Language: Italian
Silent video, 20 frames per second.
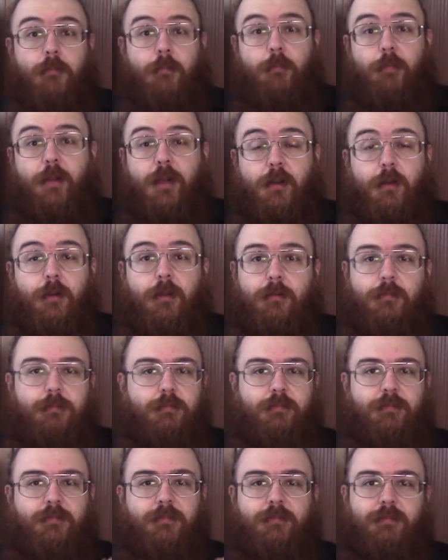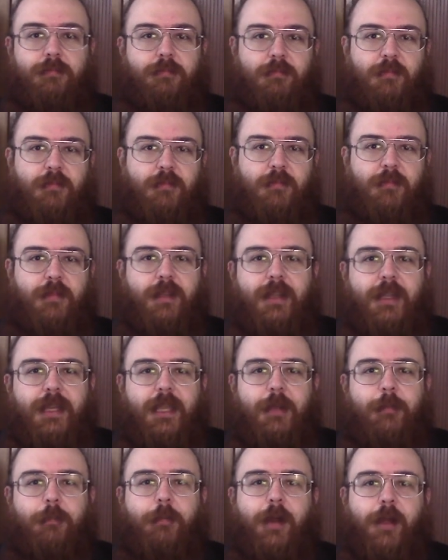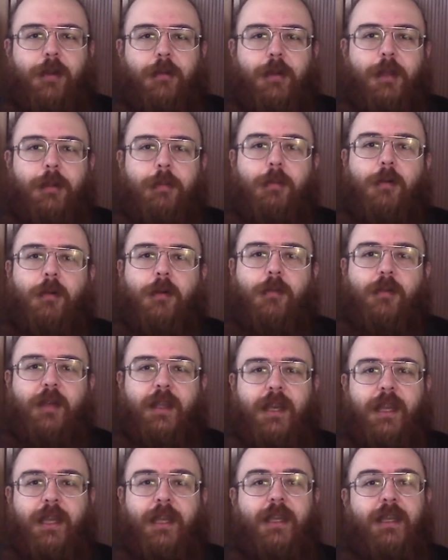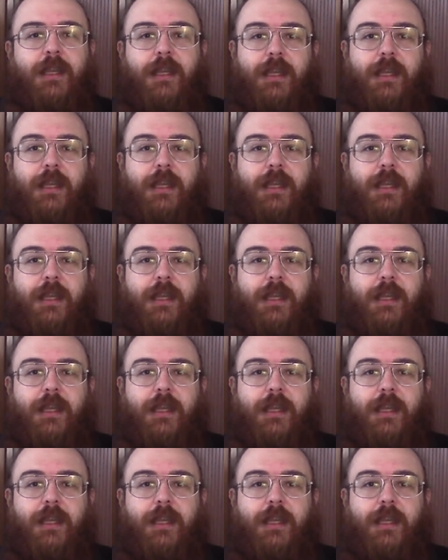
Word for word: Però, in parole povere,